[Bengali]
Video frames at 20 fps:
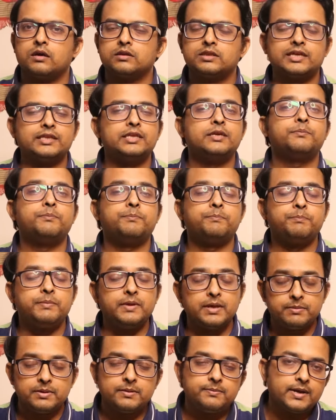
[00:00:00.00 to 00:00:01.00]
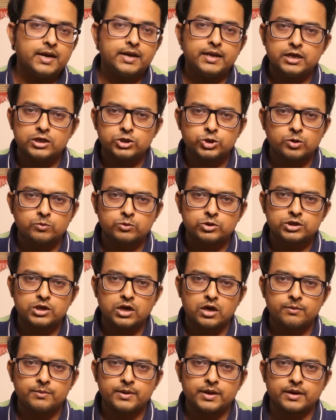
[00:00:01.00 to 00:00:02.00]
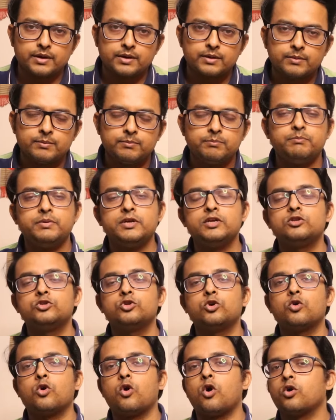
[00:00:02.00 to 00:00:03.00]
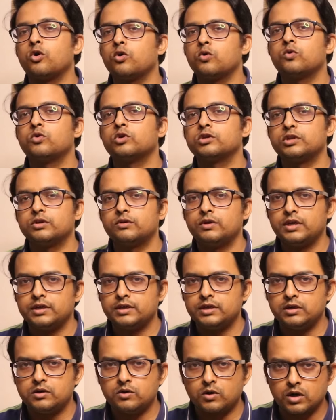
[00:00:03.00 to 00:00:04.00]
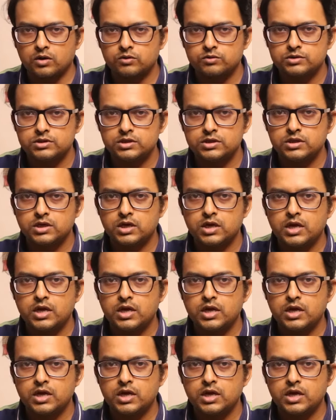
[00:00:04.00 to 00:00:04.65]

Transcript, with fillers: তাদের বেবি প্ল্যানিংয়ে সমস্যা হবে বীর্য ঘন করতে হলে কি করা উচিত